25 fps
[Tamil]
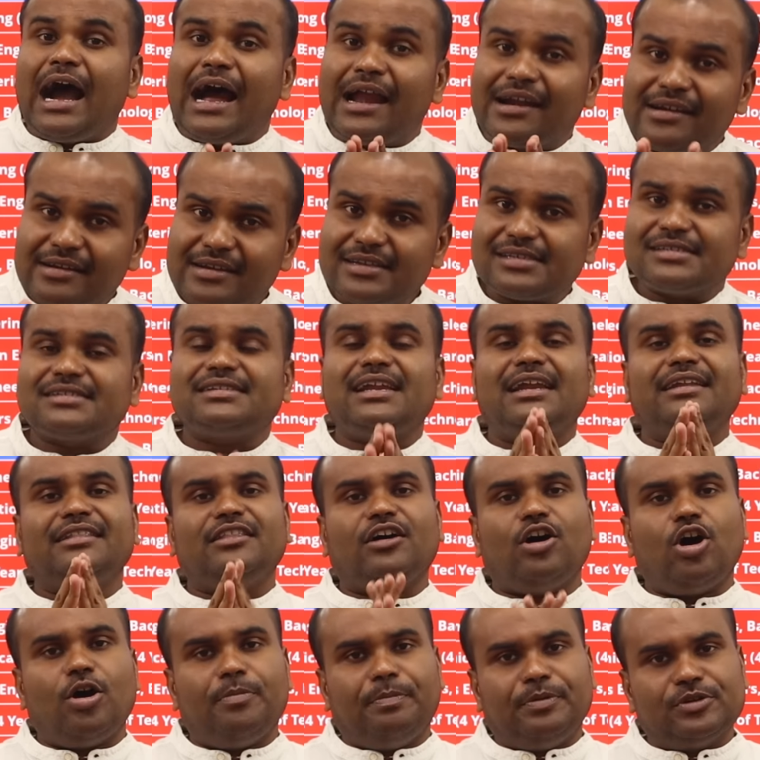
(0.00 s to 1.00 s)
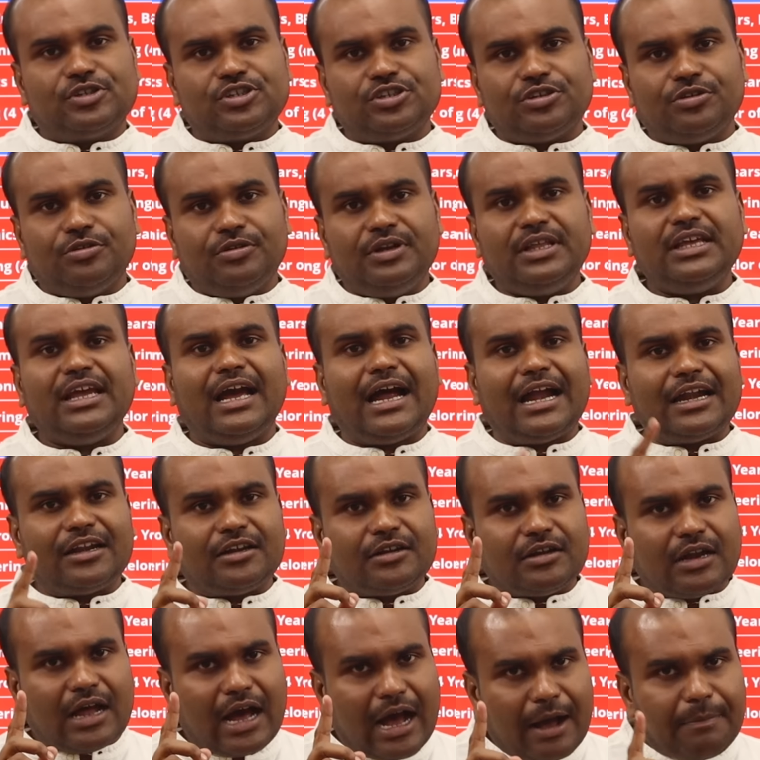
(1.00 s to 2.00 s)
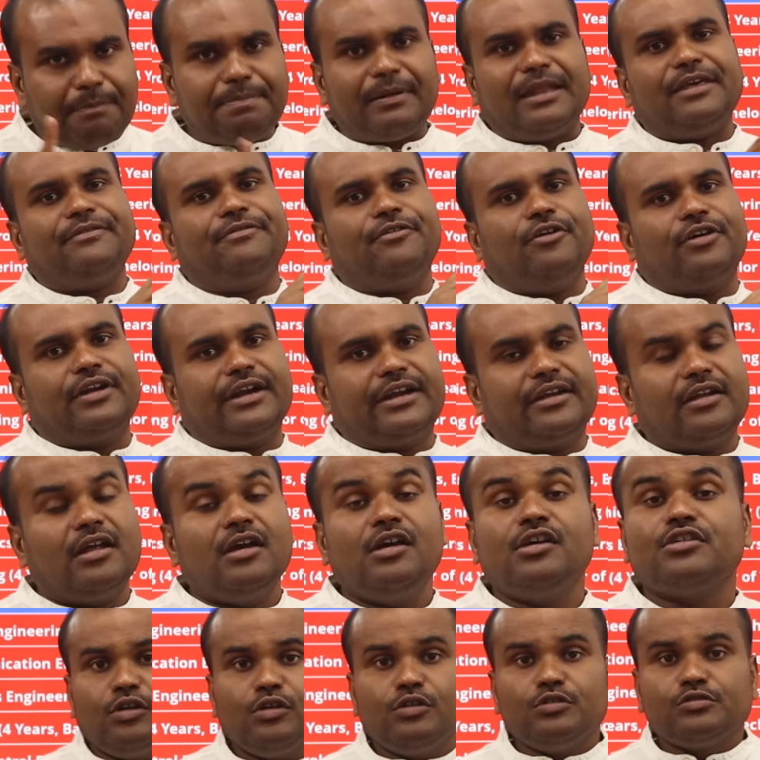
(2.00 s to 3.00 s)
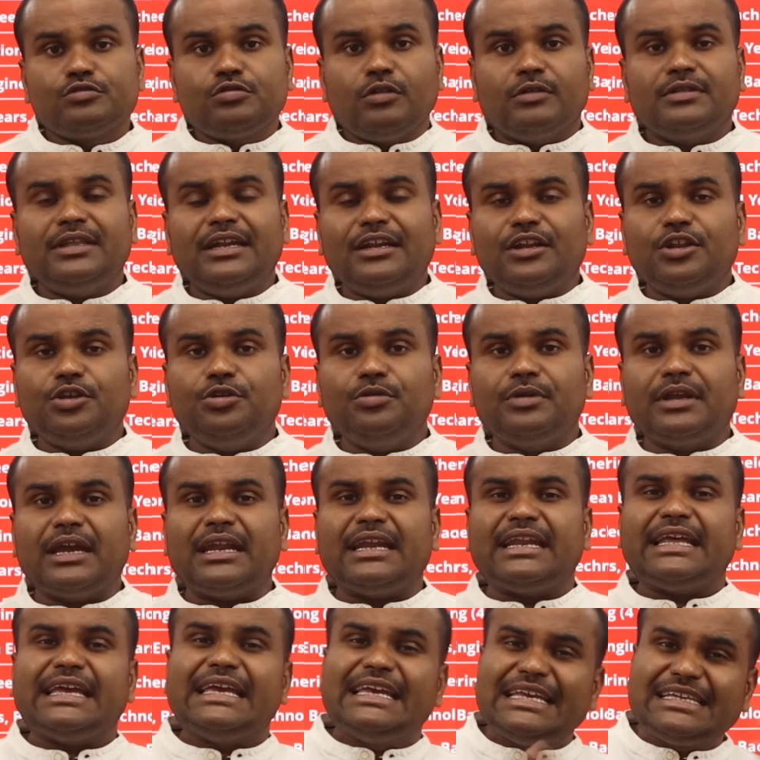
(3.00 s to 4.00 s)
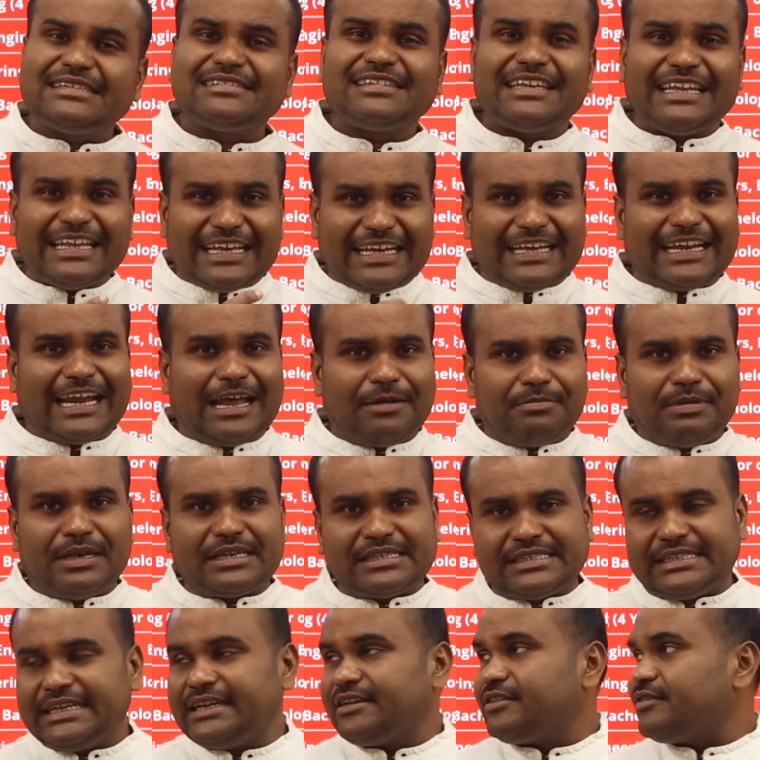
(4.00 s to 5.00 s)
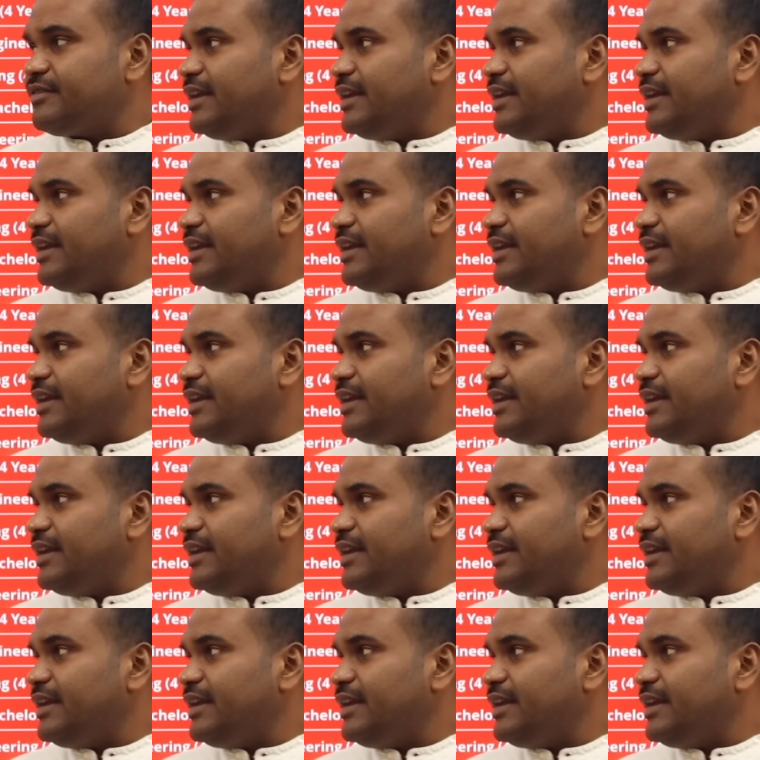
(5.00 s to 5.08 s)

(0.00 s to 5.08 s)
அண்டர்ஸ்டாண்ட் த ஆப்பர்ச்சுனிட்டி அண்ட் அப்ளை ஃபார் இட் ஸோ தட் யூ கேன் ஈஸிலி கிராப் ஏ சீட்